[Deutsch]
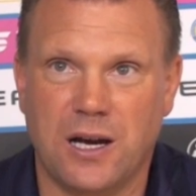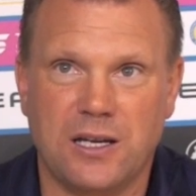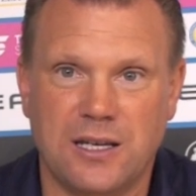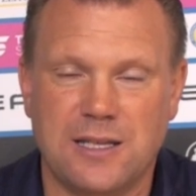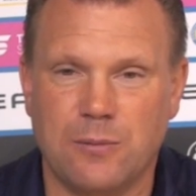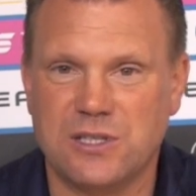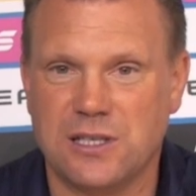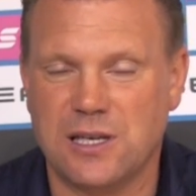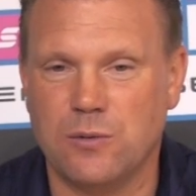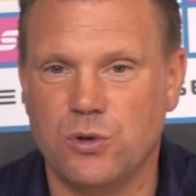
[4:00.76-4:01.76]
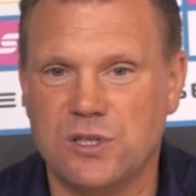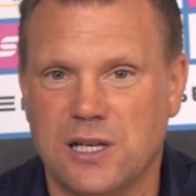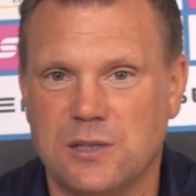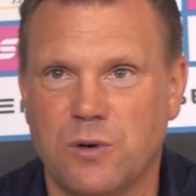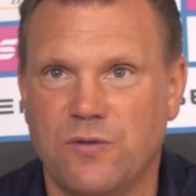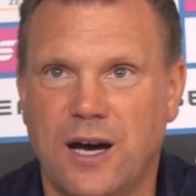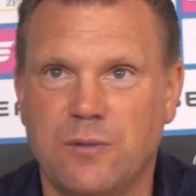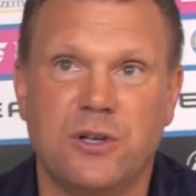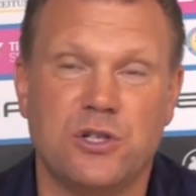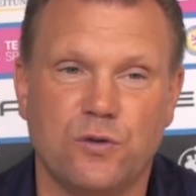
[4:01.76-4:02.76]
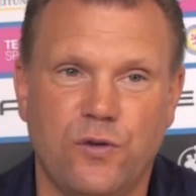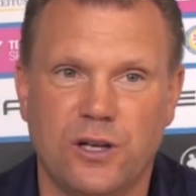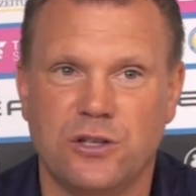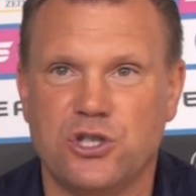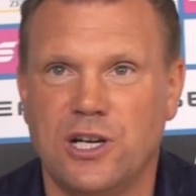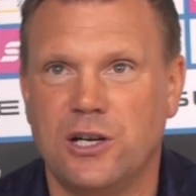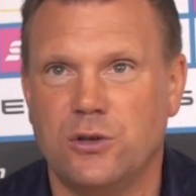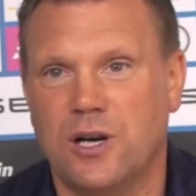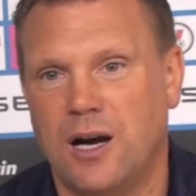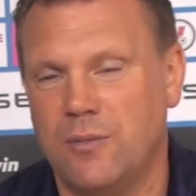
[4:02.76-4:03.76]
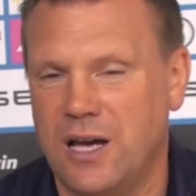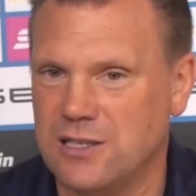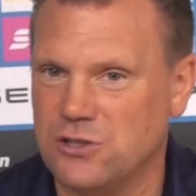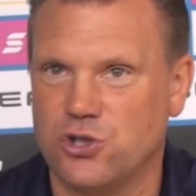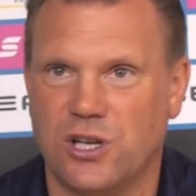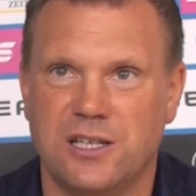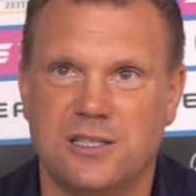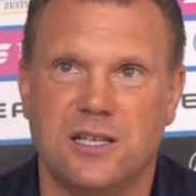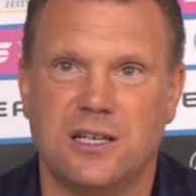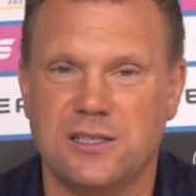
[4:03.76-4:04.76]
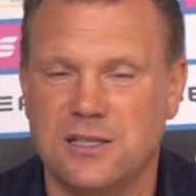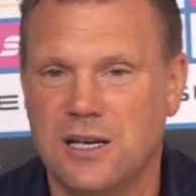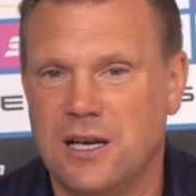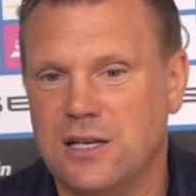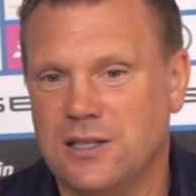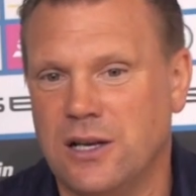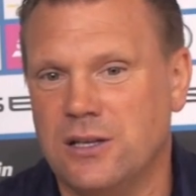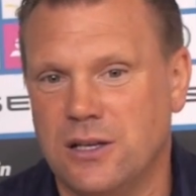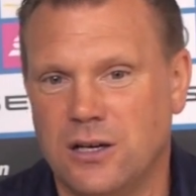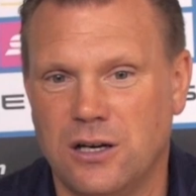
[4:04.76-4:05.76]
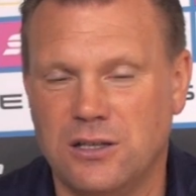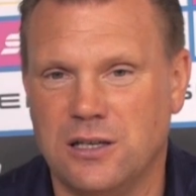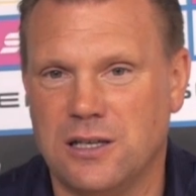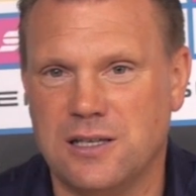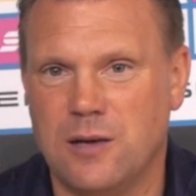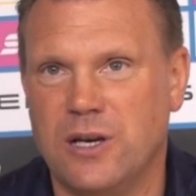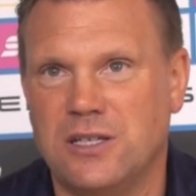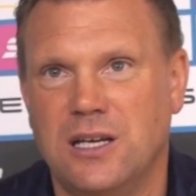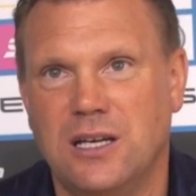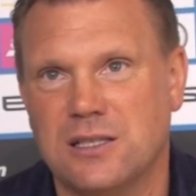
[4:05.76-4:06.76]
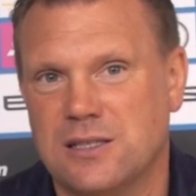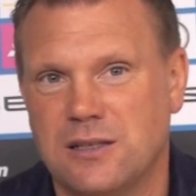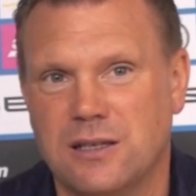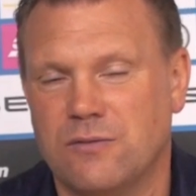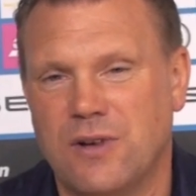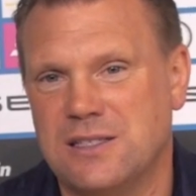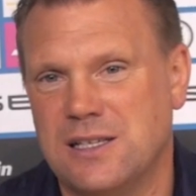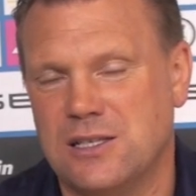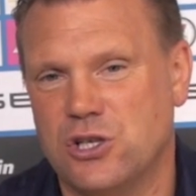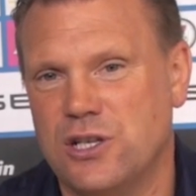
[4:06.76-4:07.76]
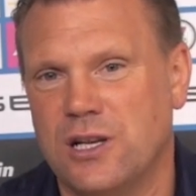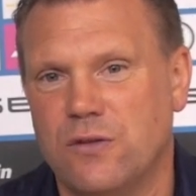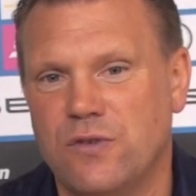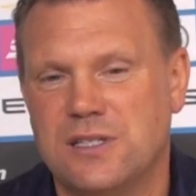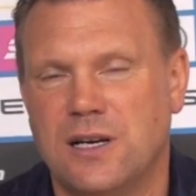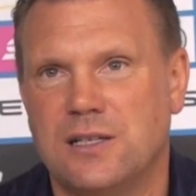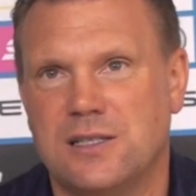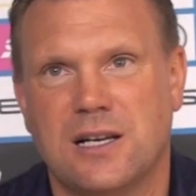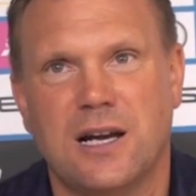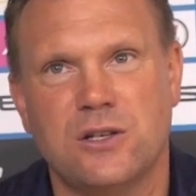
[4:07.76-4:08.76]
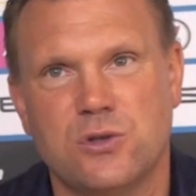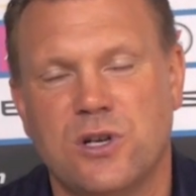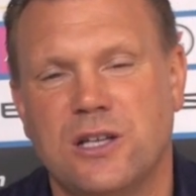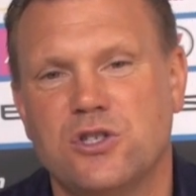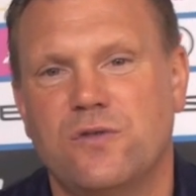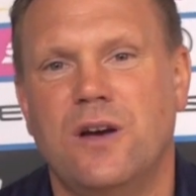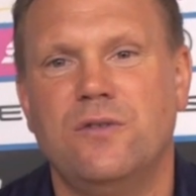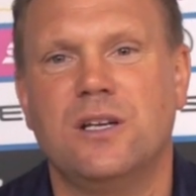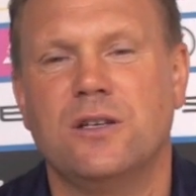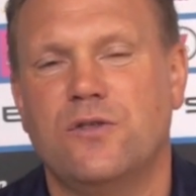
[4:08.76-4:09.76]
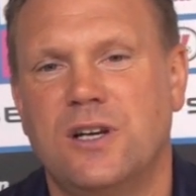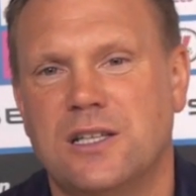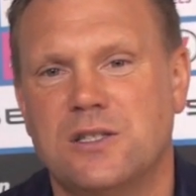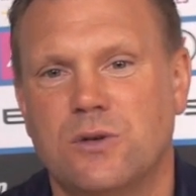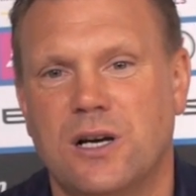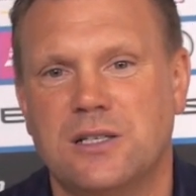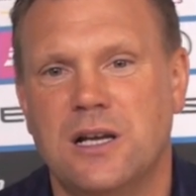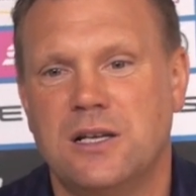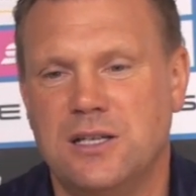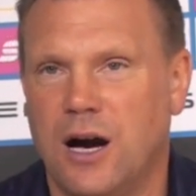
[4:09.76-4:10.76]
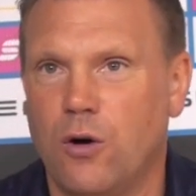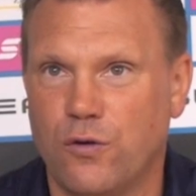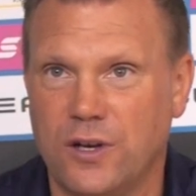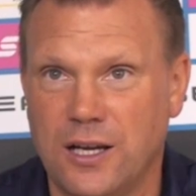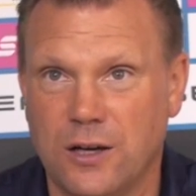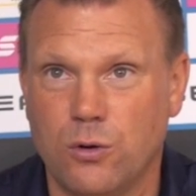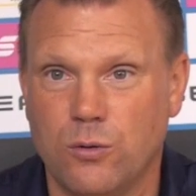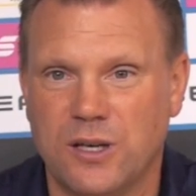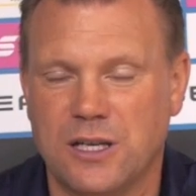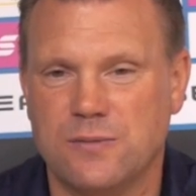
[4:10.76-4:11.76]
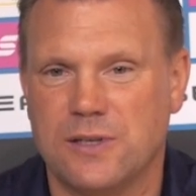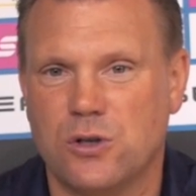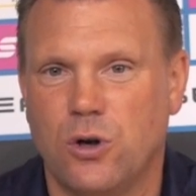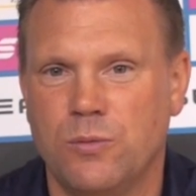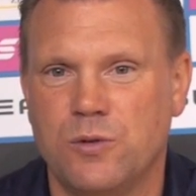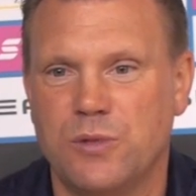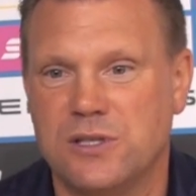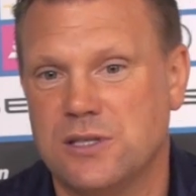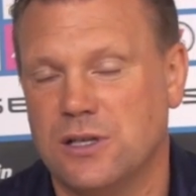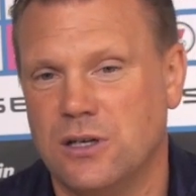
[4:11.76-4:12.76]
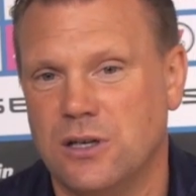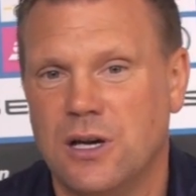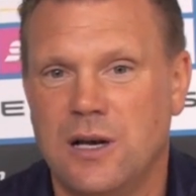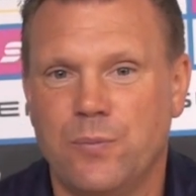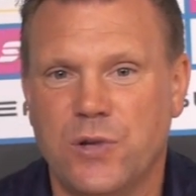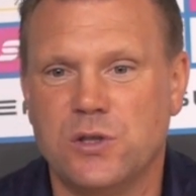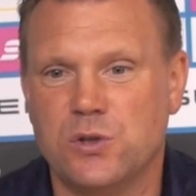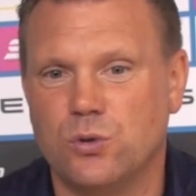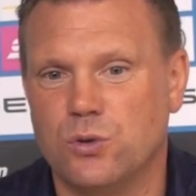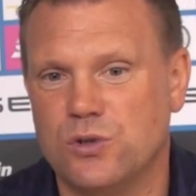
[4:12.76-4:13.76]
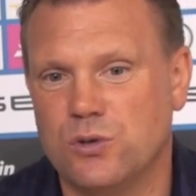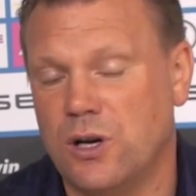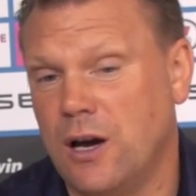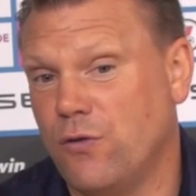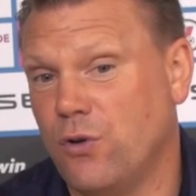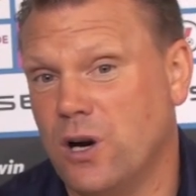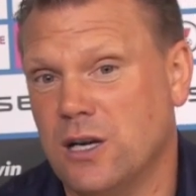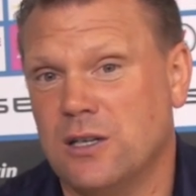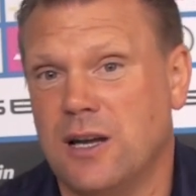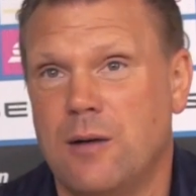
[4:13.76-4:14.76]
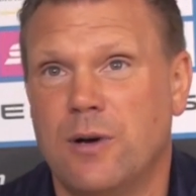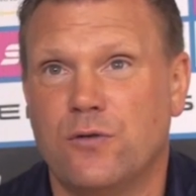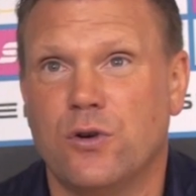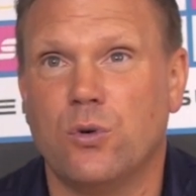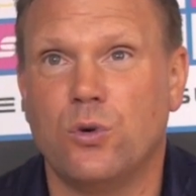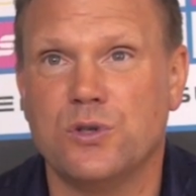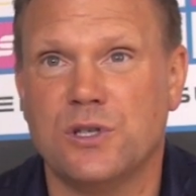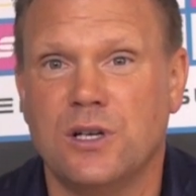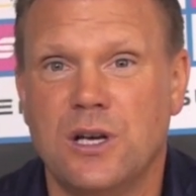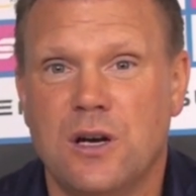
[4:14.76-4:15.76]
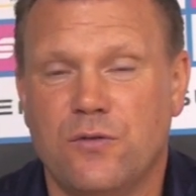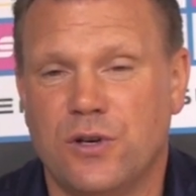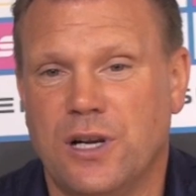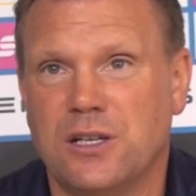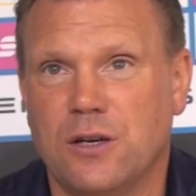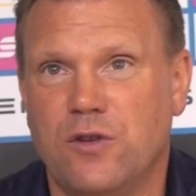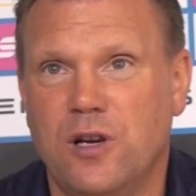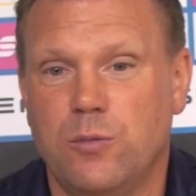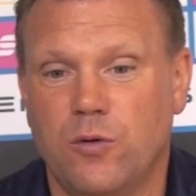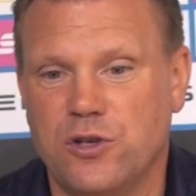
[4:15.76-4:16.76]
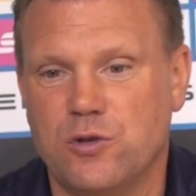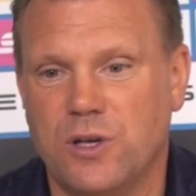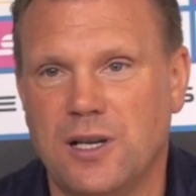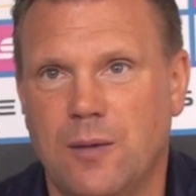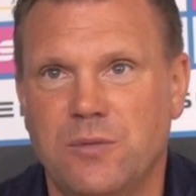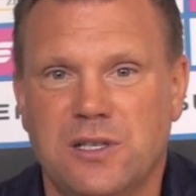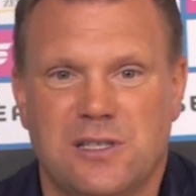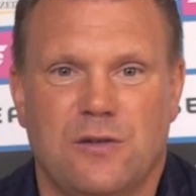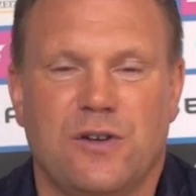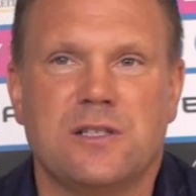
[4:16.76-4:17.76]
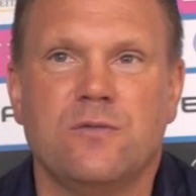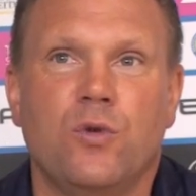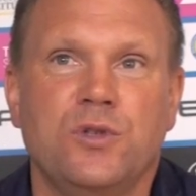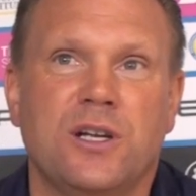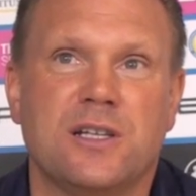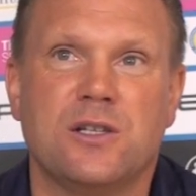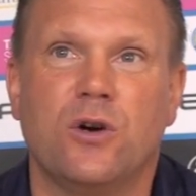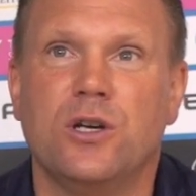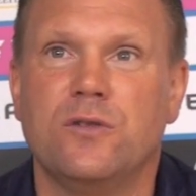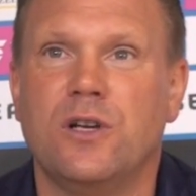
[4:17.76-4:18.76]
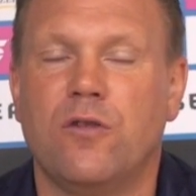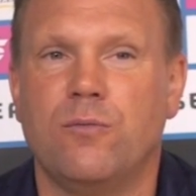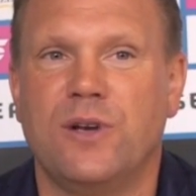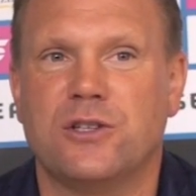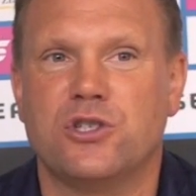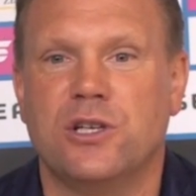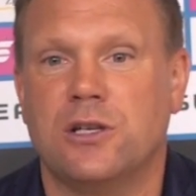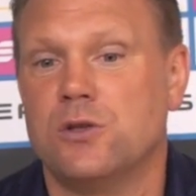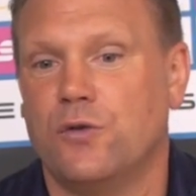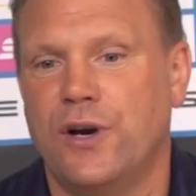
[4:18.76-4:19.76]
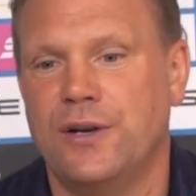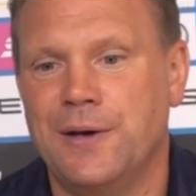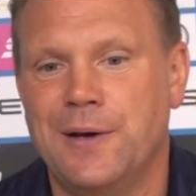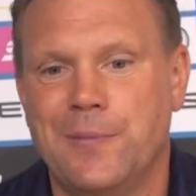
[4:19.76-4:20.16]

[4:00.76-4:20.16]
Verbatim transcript: Tag ja samstags gegen Münster als Privatmensch sofort ins Stadion kam, erste Stresstests, dann äh, die, das MRT, es war sehr, sehr schnell Gewissheit, dass er keine so ganz schwerwiegende Verletzung hat, die Aufklärung über das, was kommt, bis äh, hin zu, zur hervorragenden Arbeit von Ose von Andrej Filipovic mit haben, die ist ja fast ein Wunder, dass der heute wieder auf dem Platz steht. Insofern